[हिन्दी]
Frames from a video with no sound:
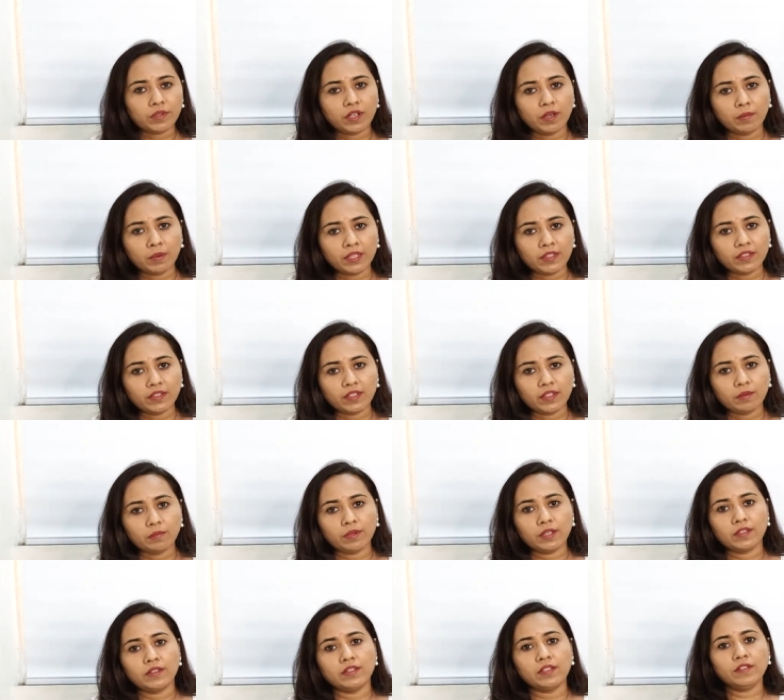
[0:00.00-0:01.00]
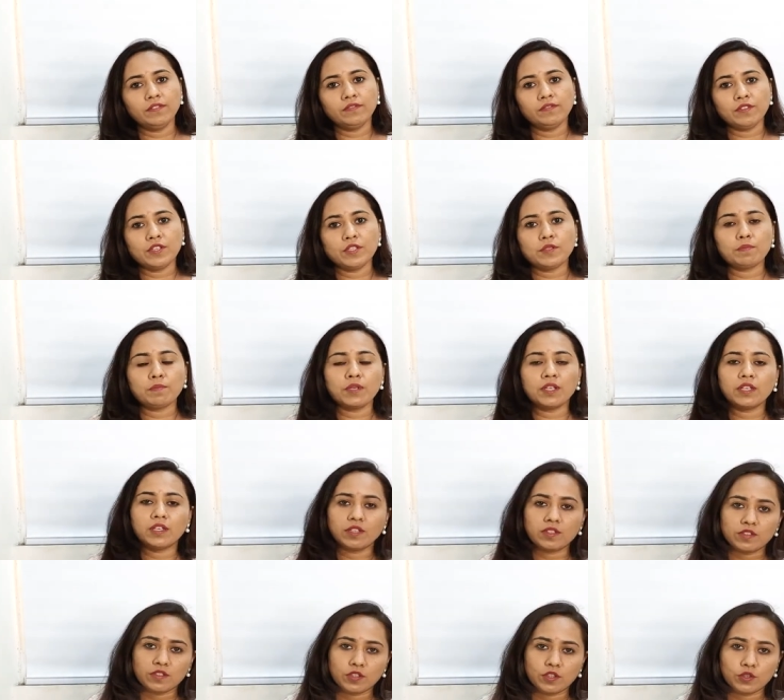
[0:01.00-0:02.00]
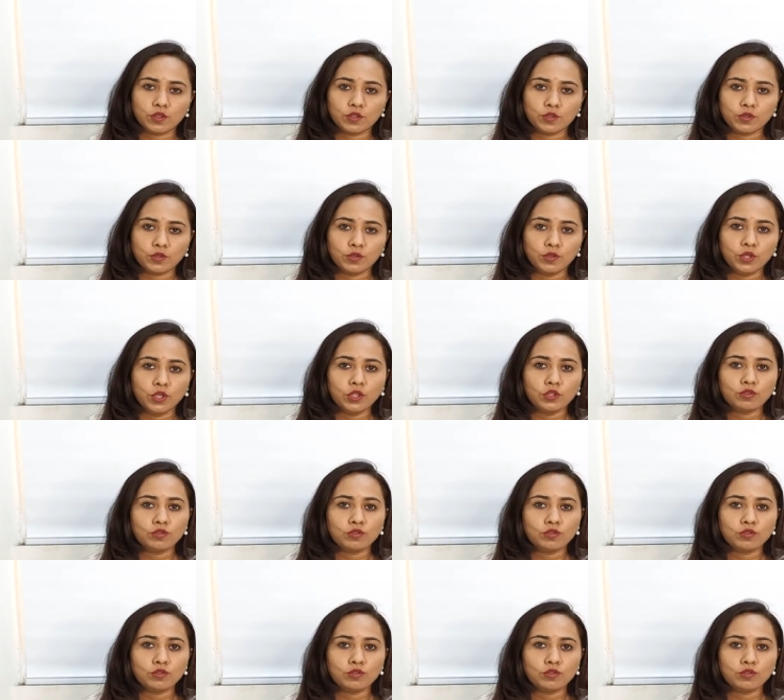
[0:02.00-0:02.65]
कमाते कमाते फीस पे कर सकते हो